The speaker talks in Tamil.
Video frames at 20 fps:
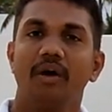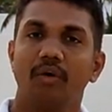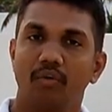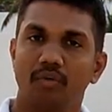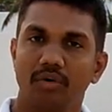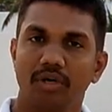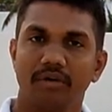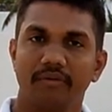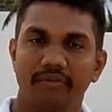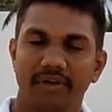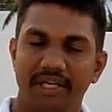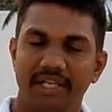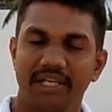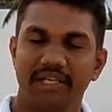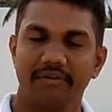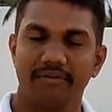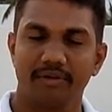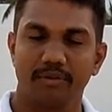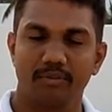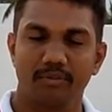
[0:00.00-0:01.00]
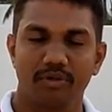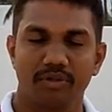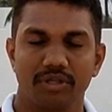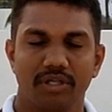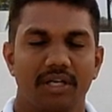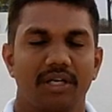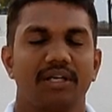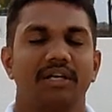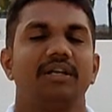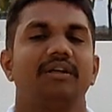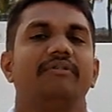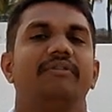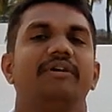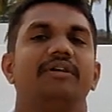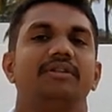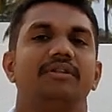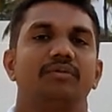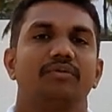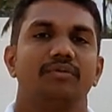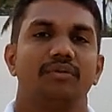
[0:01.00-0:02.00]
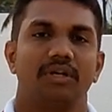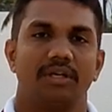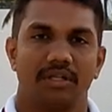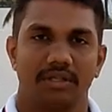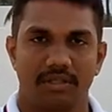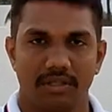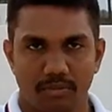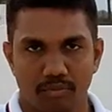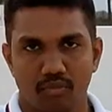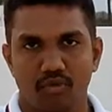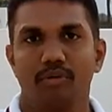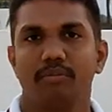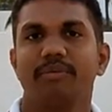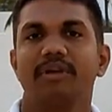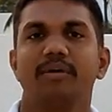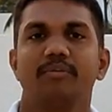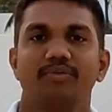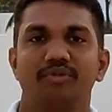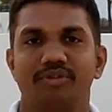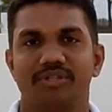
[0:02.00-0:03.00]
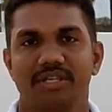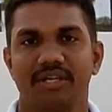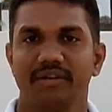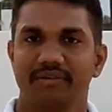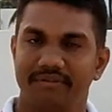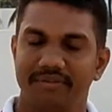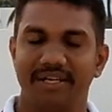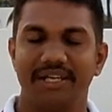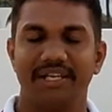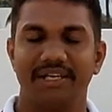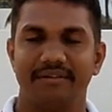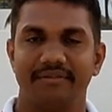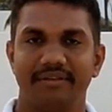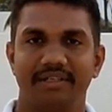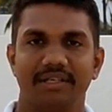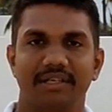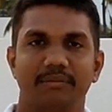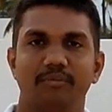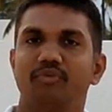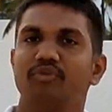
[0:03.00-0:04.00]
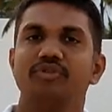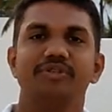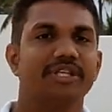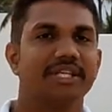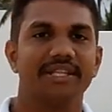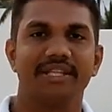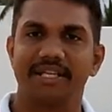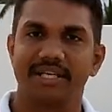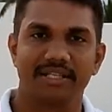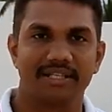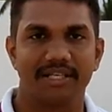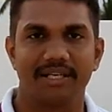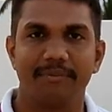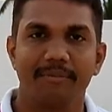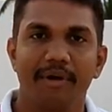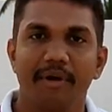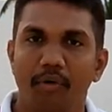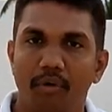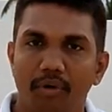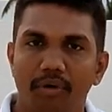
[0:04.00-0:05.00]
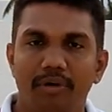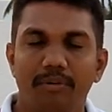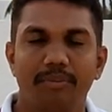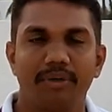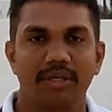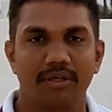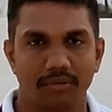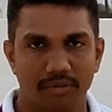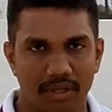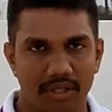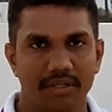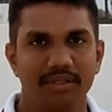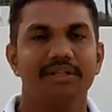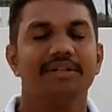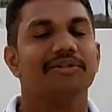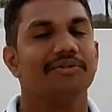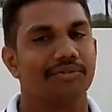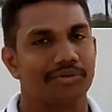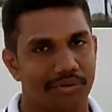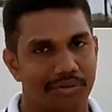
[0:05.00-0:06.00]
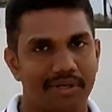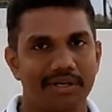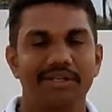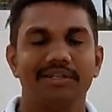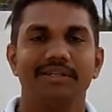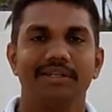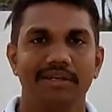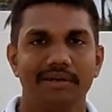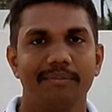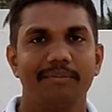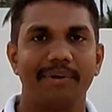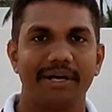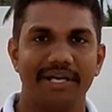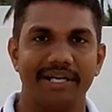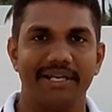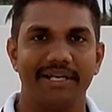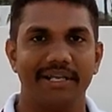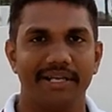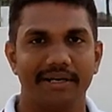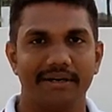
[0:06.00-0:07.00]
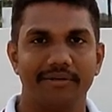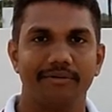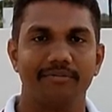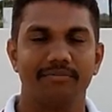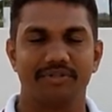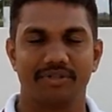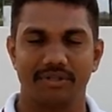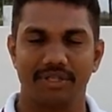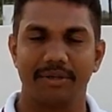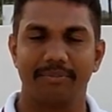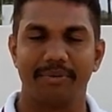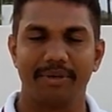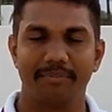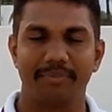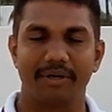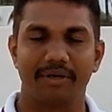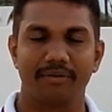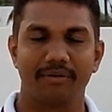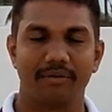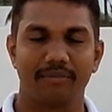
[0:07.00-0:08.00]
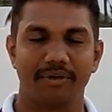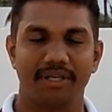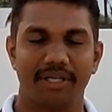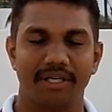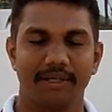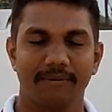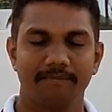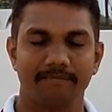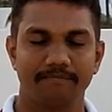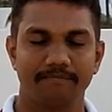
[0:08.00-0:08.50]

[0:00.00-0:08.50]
உள்ளே வெளியில் விடும்போது நல்லா வயிற்றை உள்ளழுத்தி முழுமையாக மூச்சை வெளியில் விடுங்க மூச்சு எந்த இடத்துலையுமே ஹோல்டு பண்ணக்கூடாது இது தொடர்ந்து பண்ணிகிட்டே இருக்கணும் ஸோ இதை எப்படி பண்ணணும் அப்படின்னா